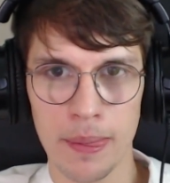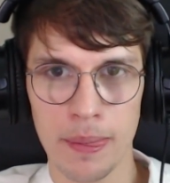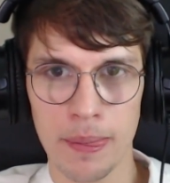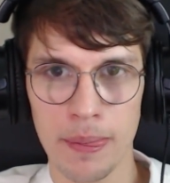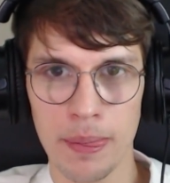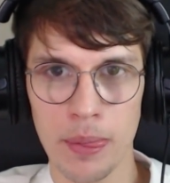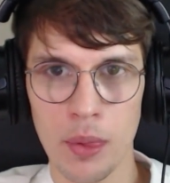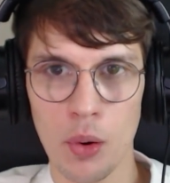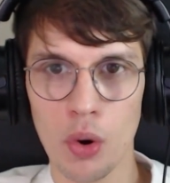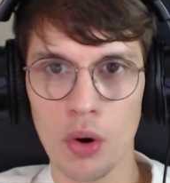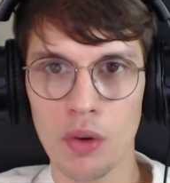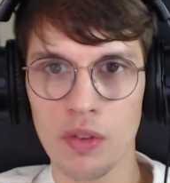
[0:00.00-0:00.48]

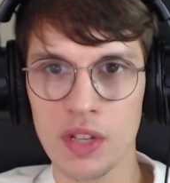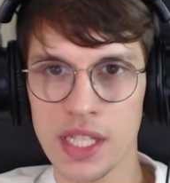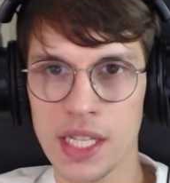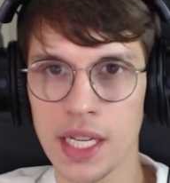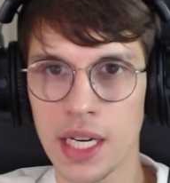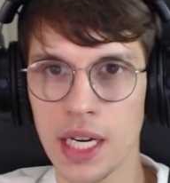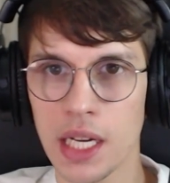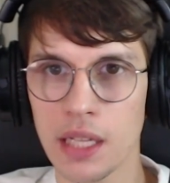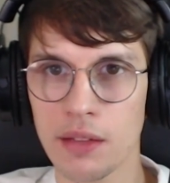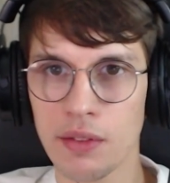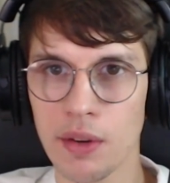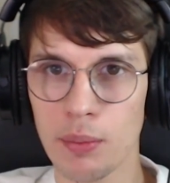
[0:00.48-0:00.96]
Но
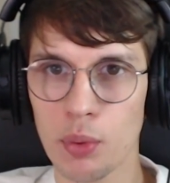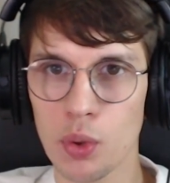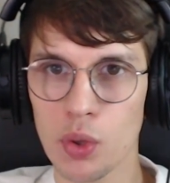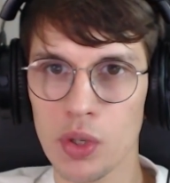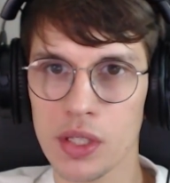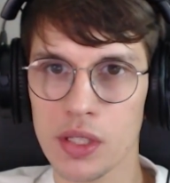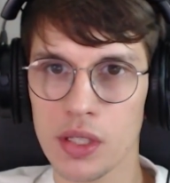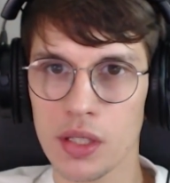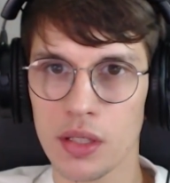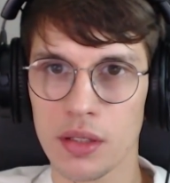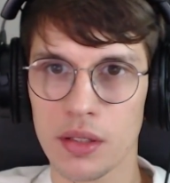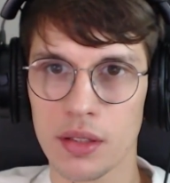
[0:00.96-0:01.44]
возникает
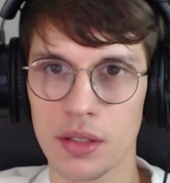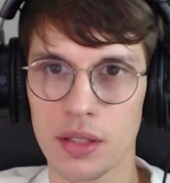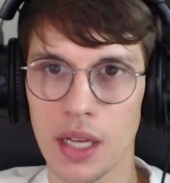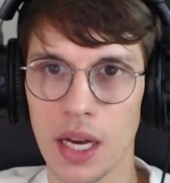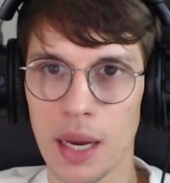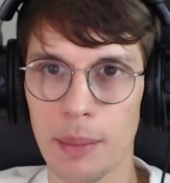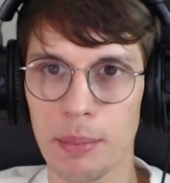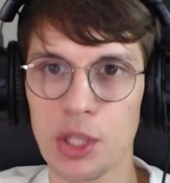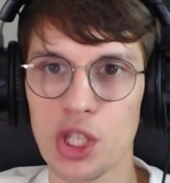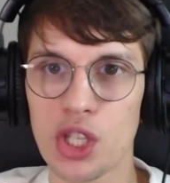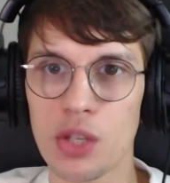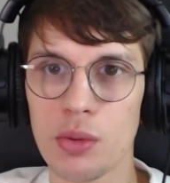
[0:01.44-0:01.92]
вопрос,
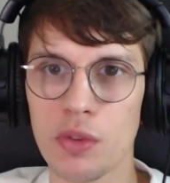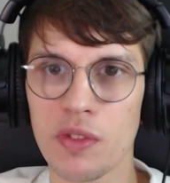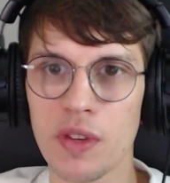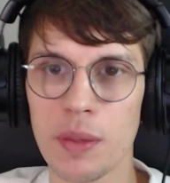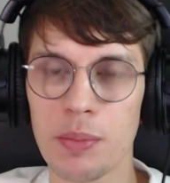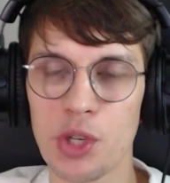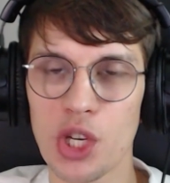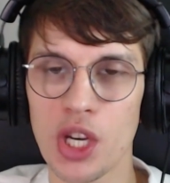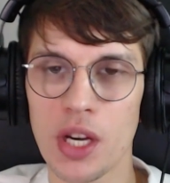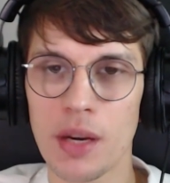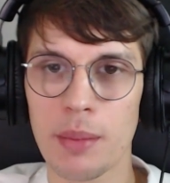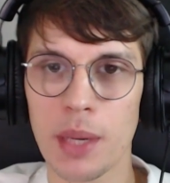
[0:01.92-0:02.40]
а почему
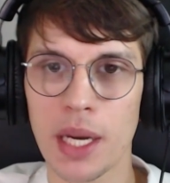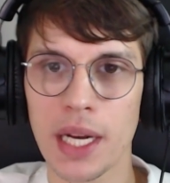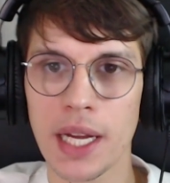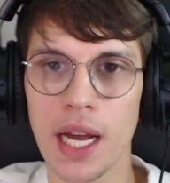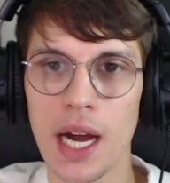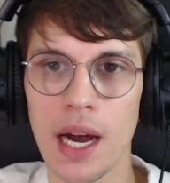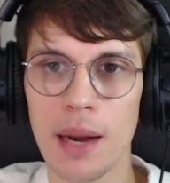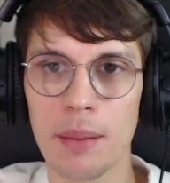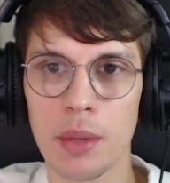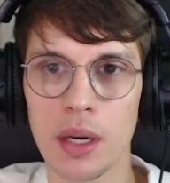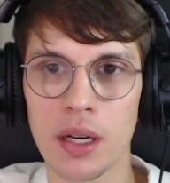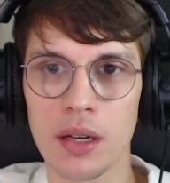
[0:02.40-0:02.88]
вообще
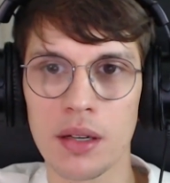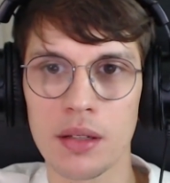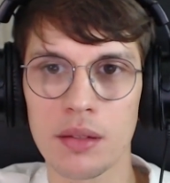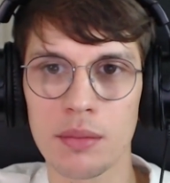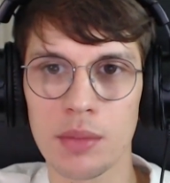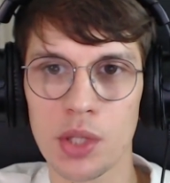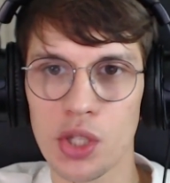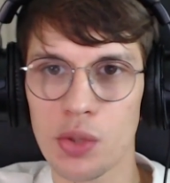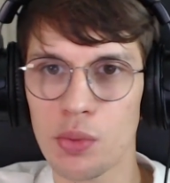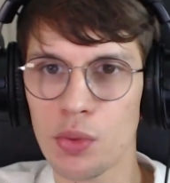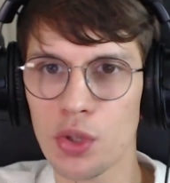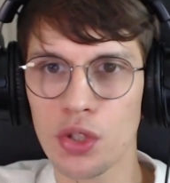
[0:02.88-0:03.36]
амальгама?
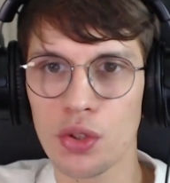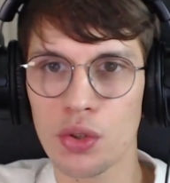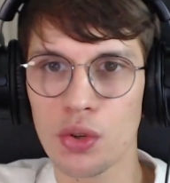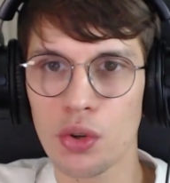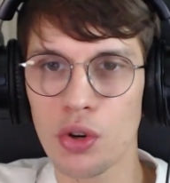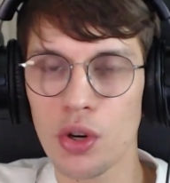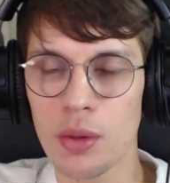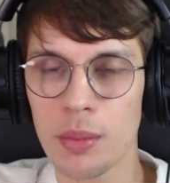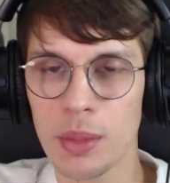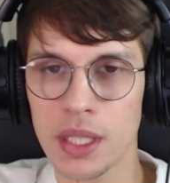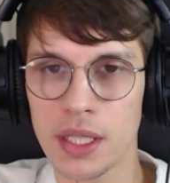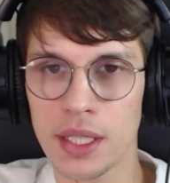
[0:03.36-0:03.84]
Почему не
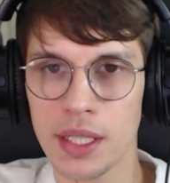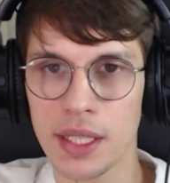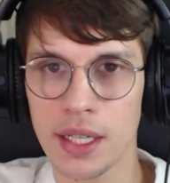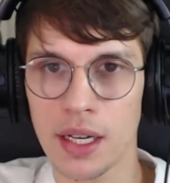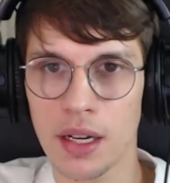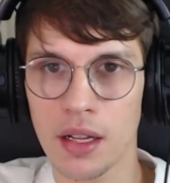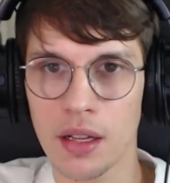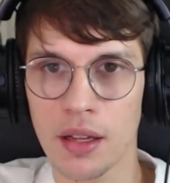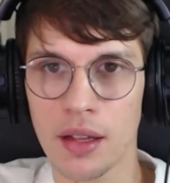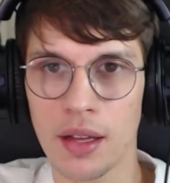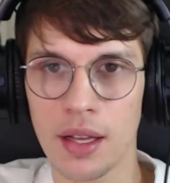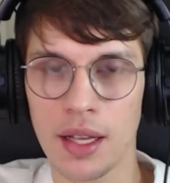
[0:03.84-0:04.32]
другой
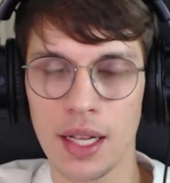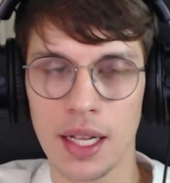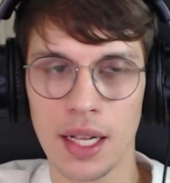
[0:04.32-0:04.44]
материал?